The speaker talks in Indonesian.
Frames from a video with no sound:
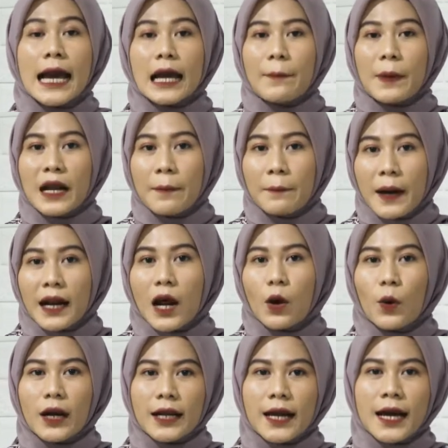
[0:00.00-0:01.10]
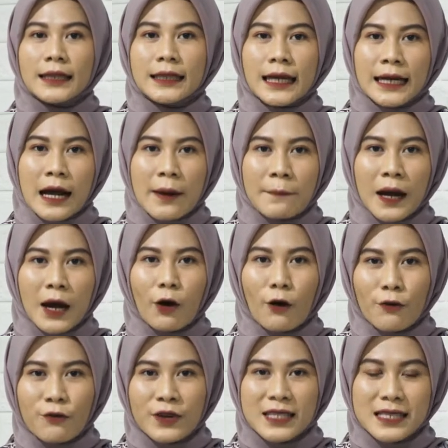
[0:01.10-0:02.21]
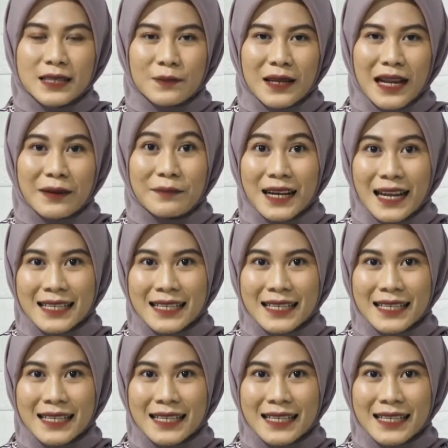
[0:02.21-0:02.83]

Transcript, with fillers: kepada para warga terdampak COVID-19.